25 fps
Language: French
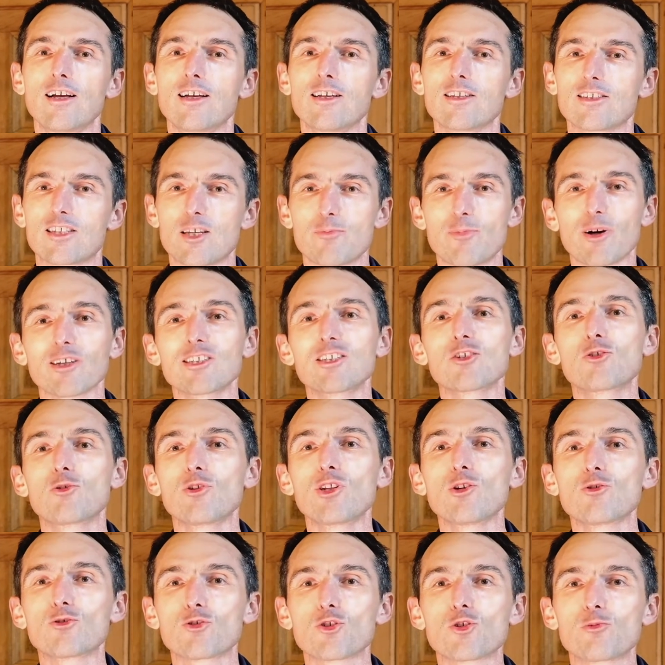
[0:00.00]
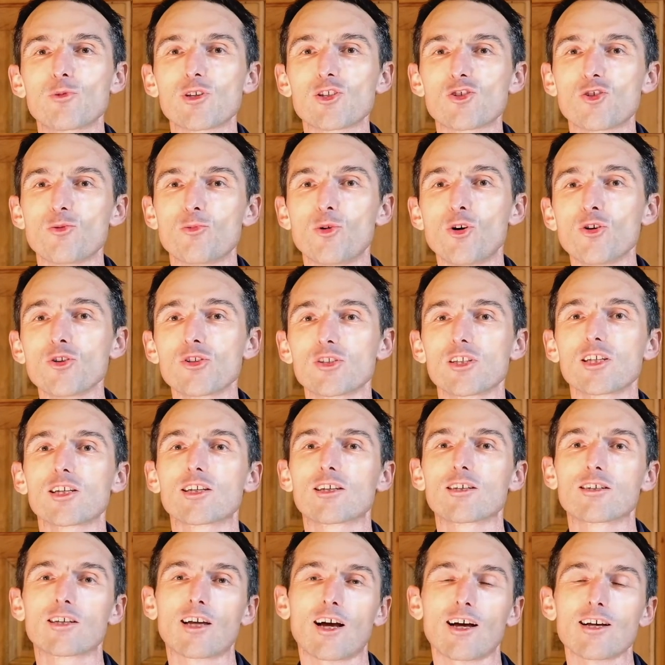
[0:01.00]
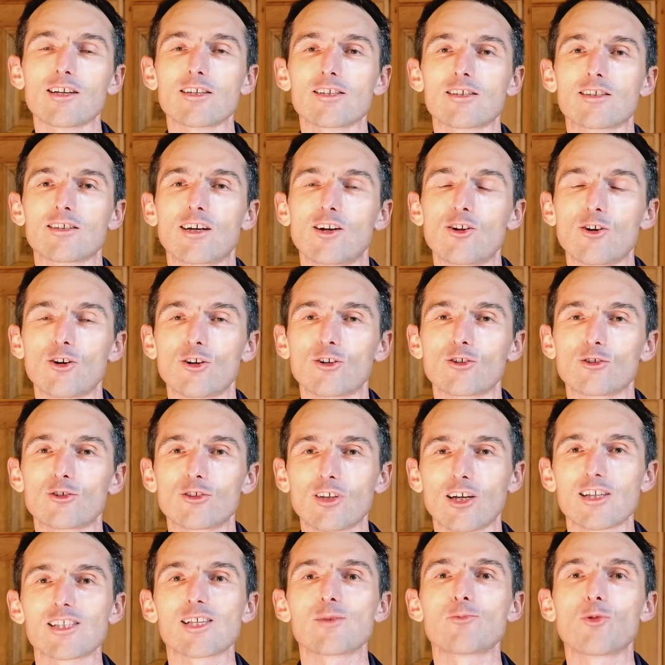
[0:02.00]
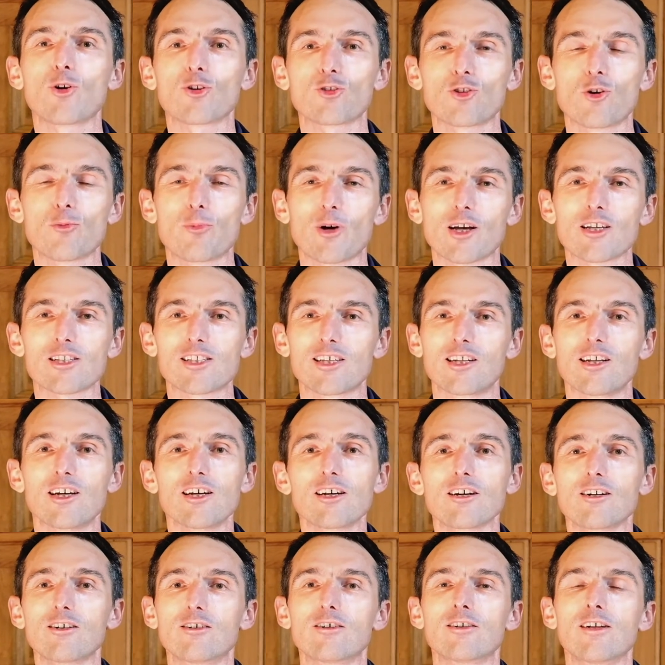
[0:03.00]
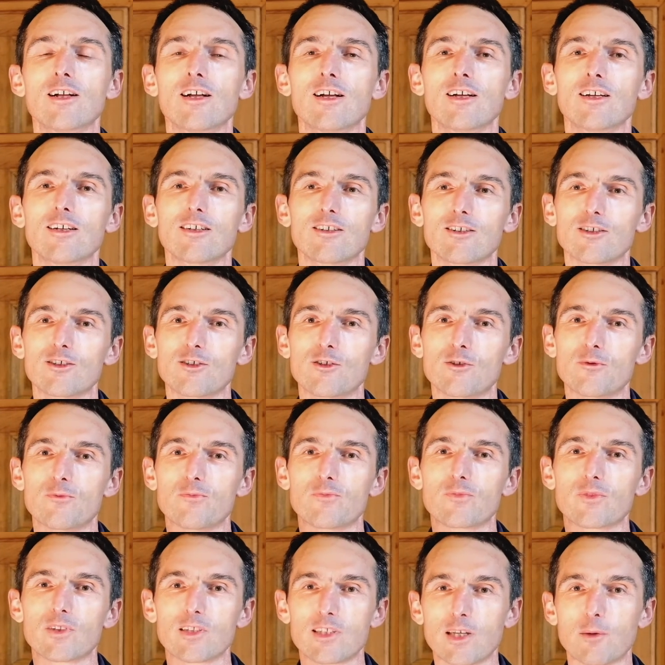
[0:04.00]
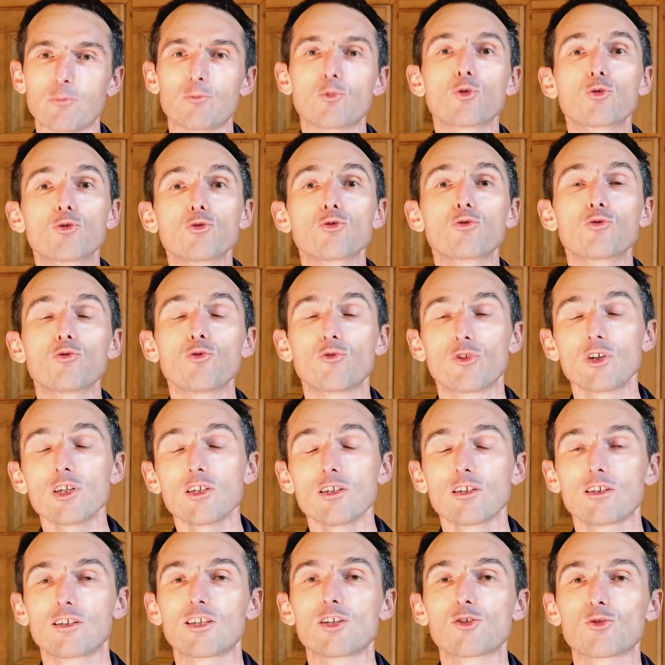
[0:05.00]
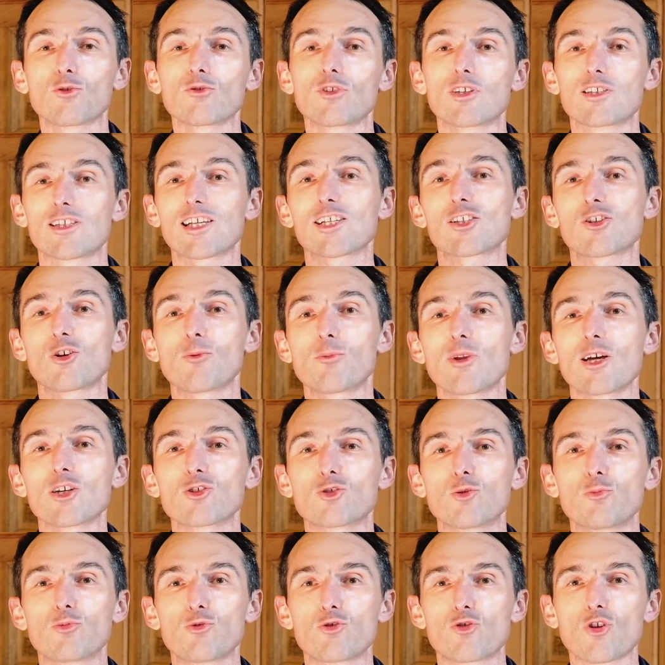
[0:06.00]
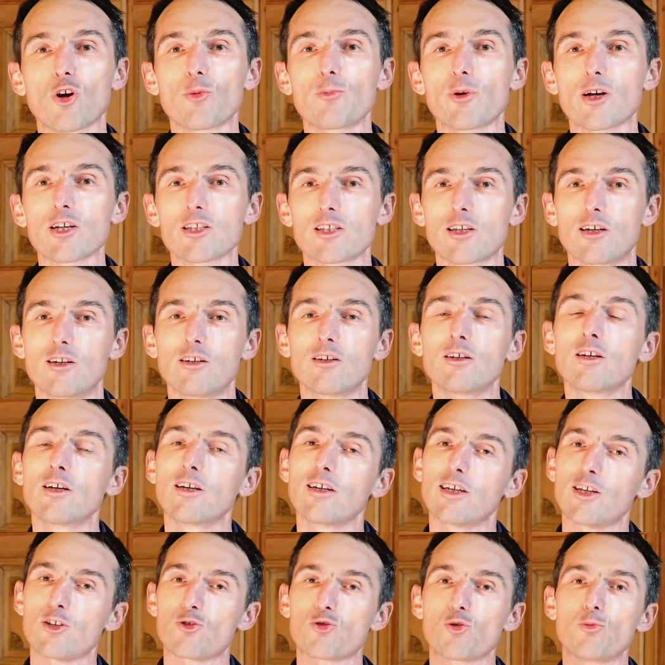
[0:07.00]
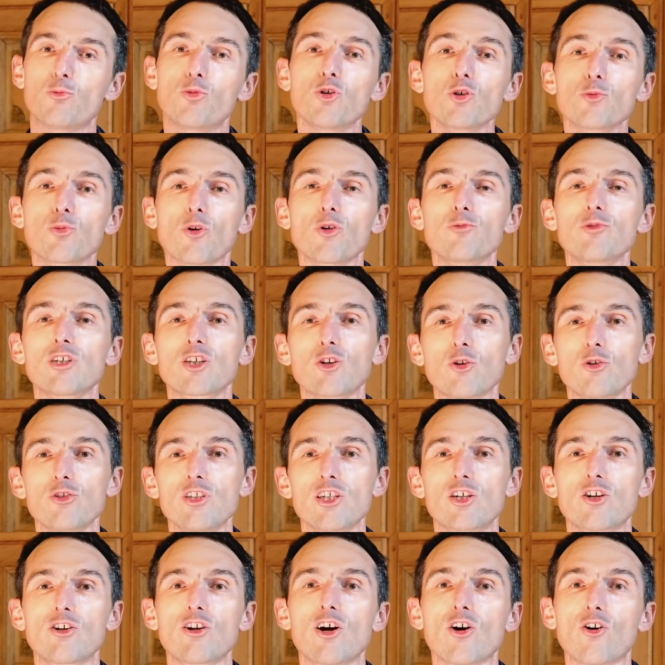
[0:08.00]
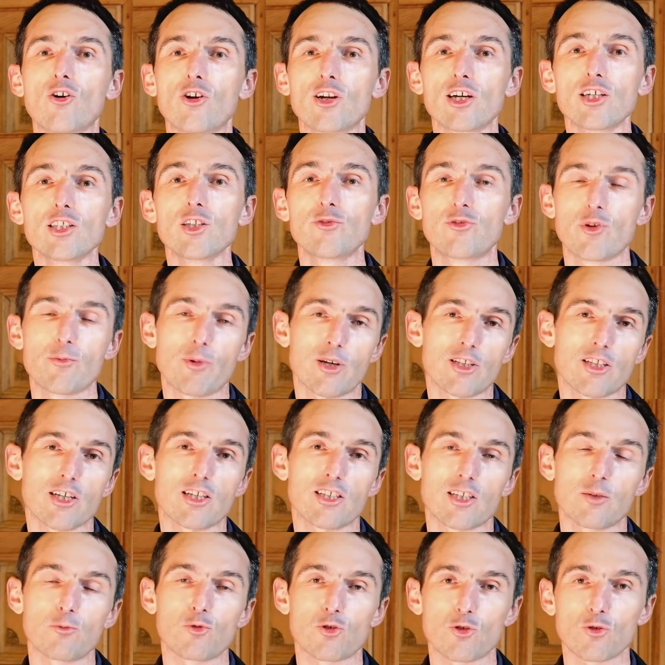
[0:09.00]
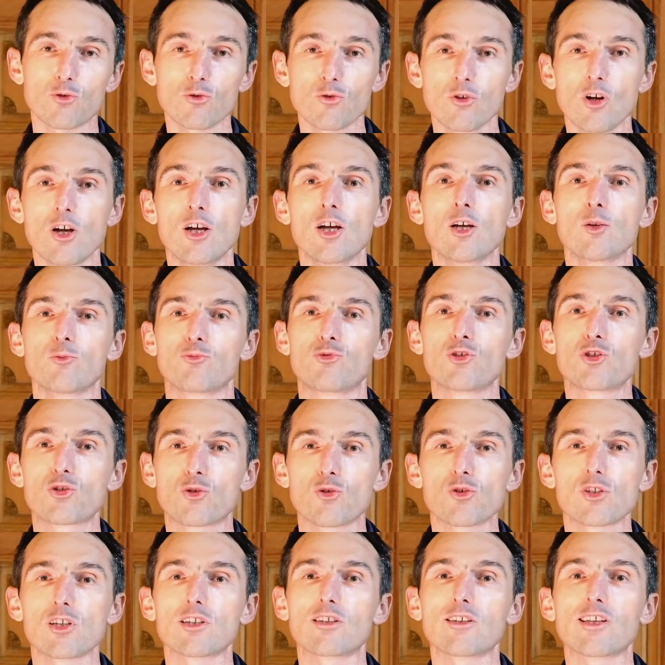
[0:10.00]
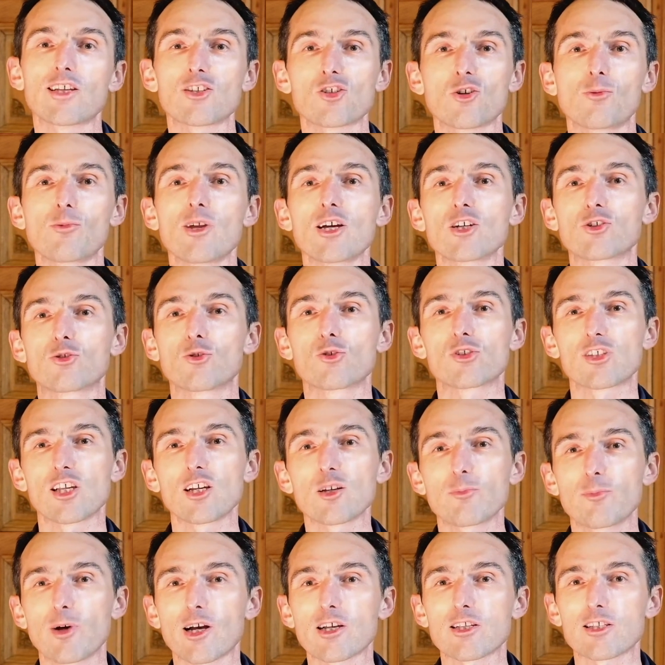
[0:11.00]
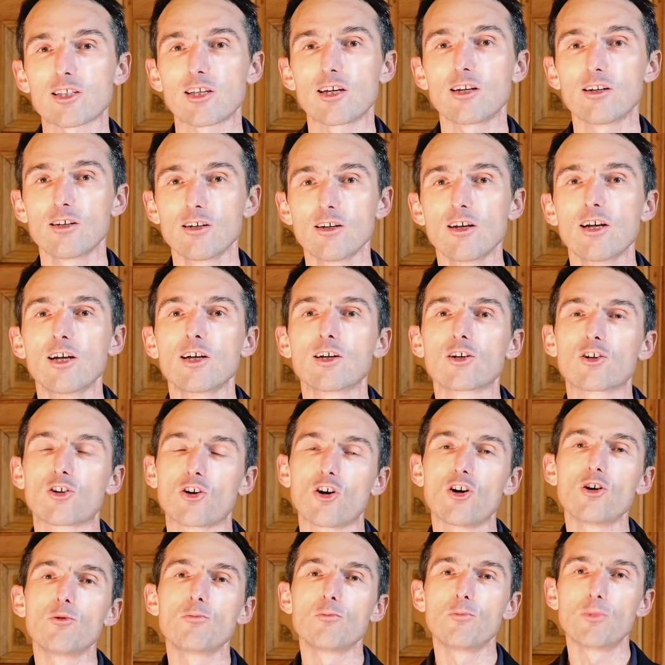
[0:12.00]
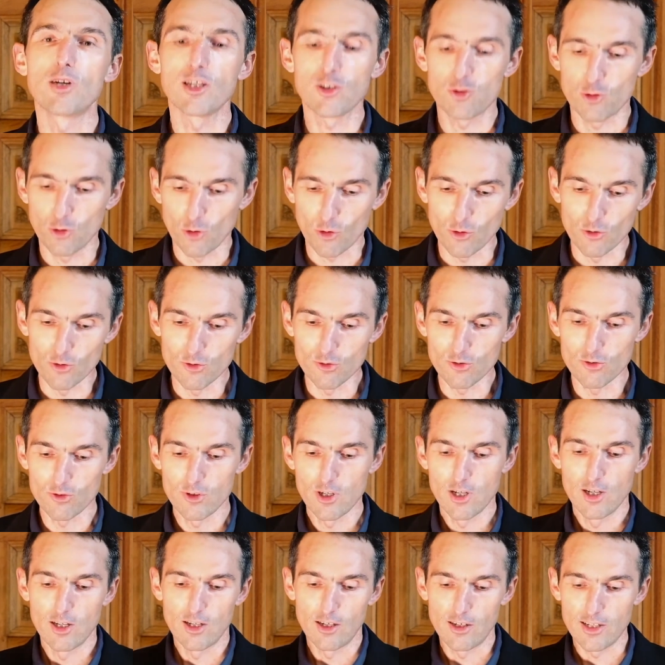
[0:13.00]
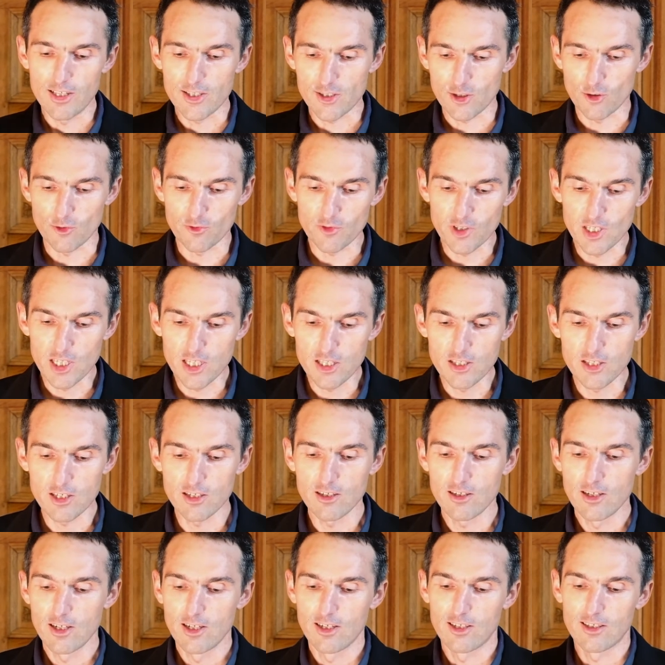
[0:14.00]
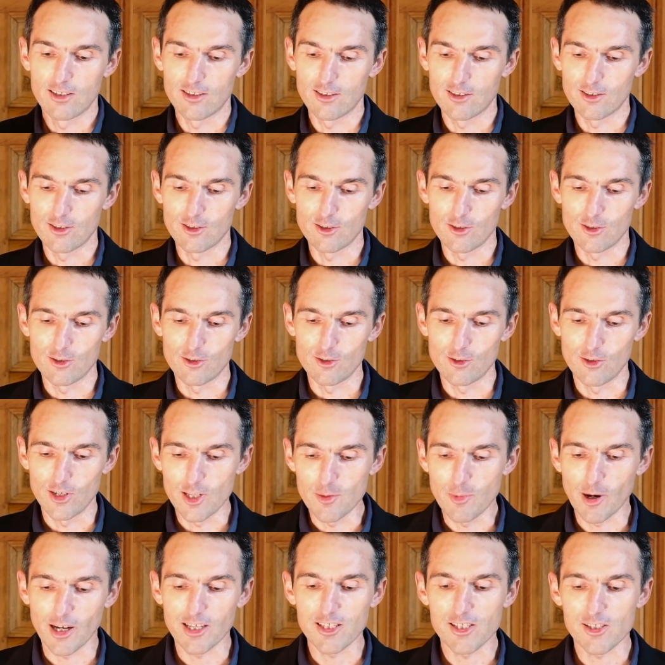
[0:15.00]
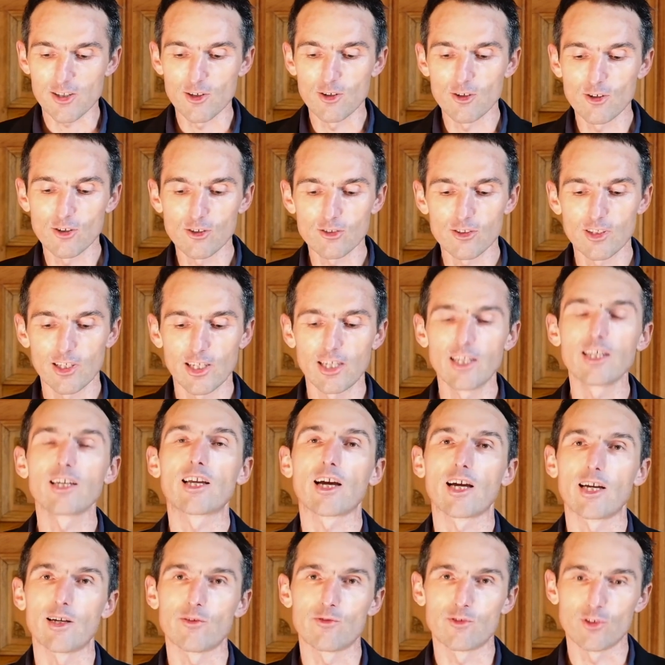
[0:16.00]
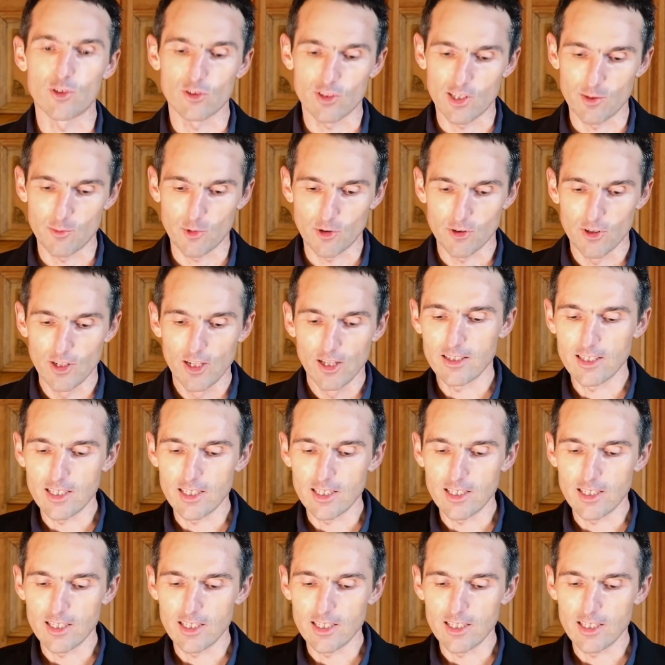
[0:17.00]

Ce qui est particulier aux hospices de Beaune, c'est que grâce à leur euh, très important parcellaire, euh, il y a beaucoup de cuvées qui sont des assemblages de plusieurs parcelles. Et ce Beaune premier cru Nicolas Rollin n'y fait pas exception, puisque c'est un assemblage de cinq parcelles, comme les Terrons, les Sans-Vignes, euh, les Bressandes et les Grèves notamment.